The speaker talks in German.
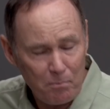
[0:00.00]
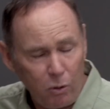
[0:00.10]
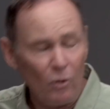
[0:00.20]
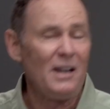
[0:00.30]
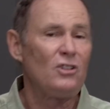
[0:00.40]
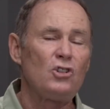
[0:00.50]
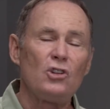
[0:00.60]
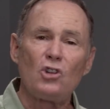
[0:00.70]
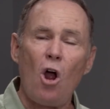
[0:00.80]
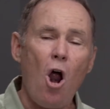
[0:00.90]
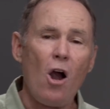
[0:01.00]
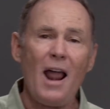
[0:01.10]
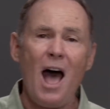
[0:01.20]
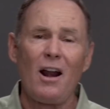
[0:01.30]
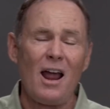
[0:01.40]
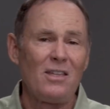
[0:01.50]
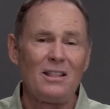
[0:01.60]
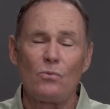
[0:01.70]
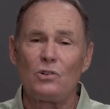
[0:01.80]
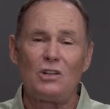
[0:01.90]
etwa 10.000 Menschen in dem Zelt
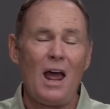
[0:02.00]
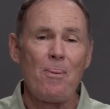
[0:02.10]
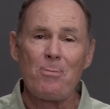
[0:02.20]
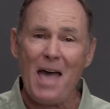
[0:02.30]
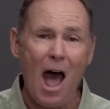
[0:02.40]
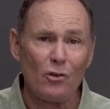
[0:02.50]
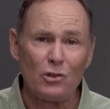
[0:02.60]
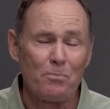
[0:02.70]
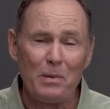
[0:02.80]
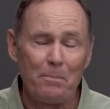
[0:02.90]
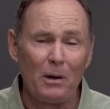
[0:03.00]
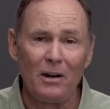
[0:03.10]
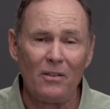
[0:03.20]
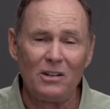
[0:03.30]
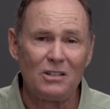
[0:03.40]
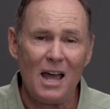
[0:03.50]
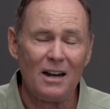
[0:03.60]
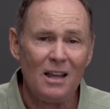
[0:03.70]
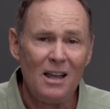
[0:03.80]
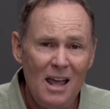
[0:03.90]
das Herz aus dem Leib gepredigt und
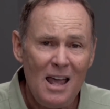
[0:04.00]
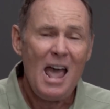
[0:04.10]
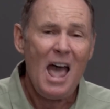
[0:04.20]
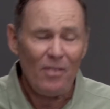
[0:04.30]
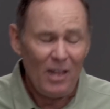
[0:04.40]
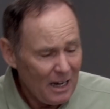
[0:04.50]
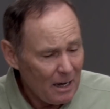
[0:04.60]
dann bis in die frühen